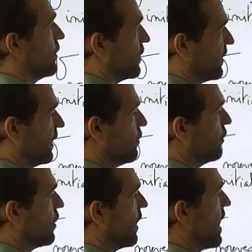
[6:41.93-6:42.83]
Cette
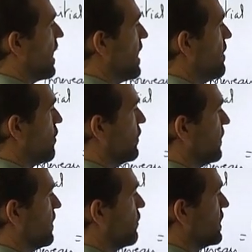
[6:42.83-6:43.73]
longueur-là est
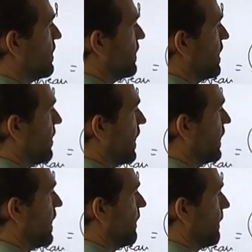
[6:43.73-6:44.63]
aussi multipliée par
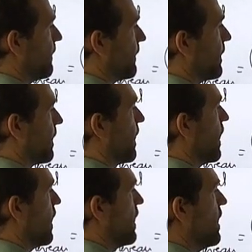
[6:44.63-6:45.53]
K.
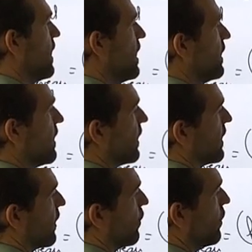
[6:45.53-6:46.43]
Et la
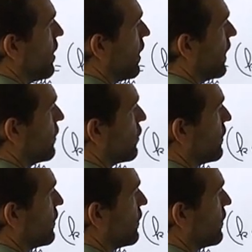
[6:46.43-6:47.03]
dernière longueur est